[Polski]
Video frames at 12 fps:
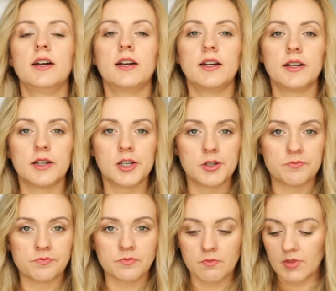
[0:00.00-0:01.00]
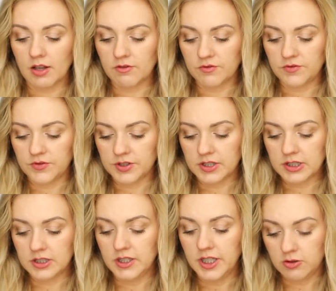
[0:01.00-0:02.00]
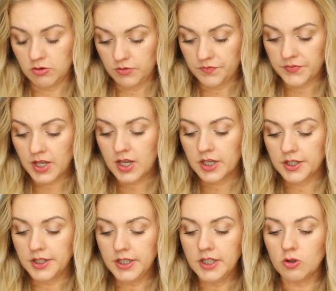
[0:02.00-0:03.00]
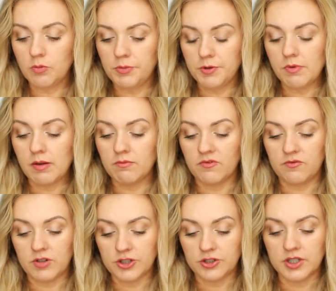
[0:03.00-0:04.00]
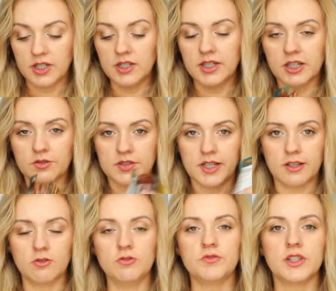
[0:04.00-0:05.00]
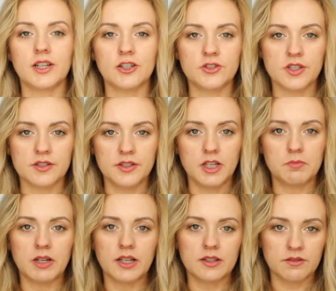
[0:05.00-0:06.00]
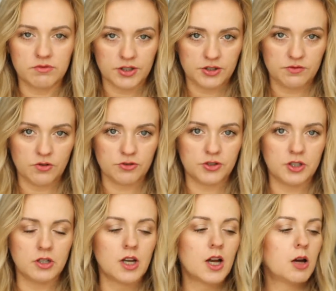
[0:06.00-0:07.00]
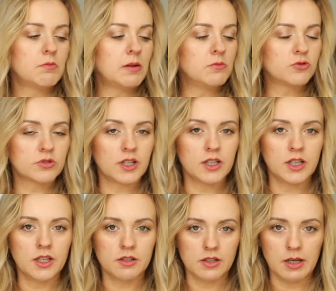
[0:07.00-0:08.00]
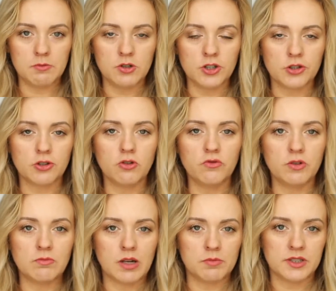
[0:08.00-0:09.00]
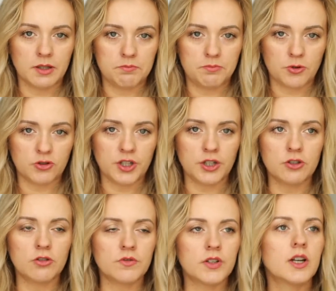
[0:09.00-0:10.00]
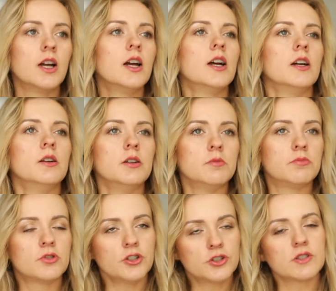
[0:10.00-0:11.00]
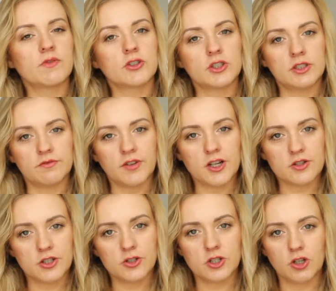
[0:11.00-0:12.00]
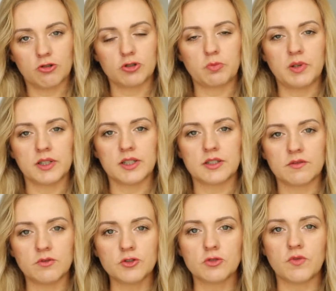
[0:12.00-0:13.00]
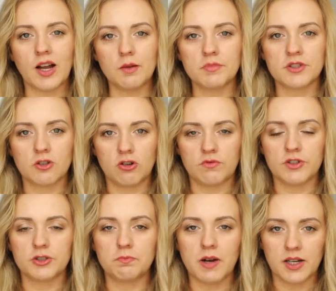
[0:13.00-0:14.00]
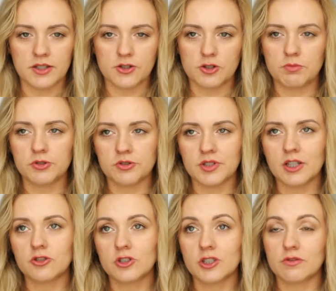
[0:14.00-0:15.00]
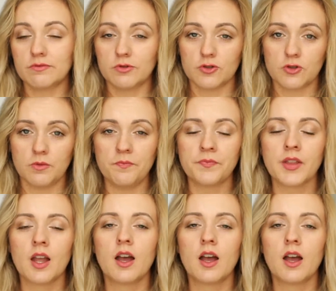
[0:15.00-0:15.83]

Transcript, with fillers: um, w Lidlu i kupiłam właśnie kilka rodzajów i każda z nich ma inne właściwości. Mamy tutaj e, emolientowe, mamy te proteinowe, e, bo też jest właśnie ważne, jeżeli chodzi o pielęgnację włosów, aby zachować balans, żeby dostarczyć naszym włosom